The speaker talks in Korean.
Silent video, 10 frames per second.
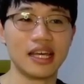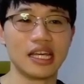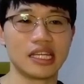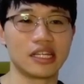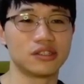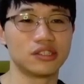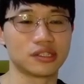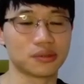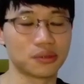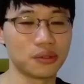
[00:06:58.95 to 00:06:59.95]
이런
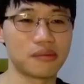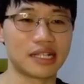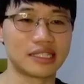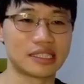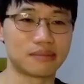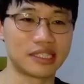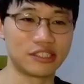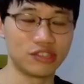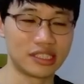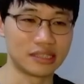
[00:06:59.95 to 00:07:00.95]
식으로 말씀하실 수
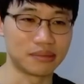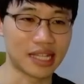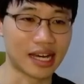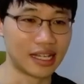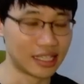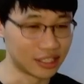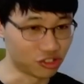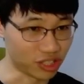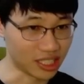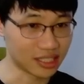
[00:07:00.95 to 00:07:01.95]
있습니다.
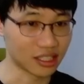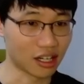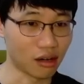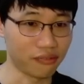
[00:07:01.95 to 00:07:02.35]
drink coffee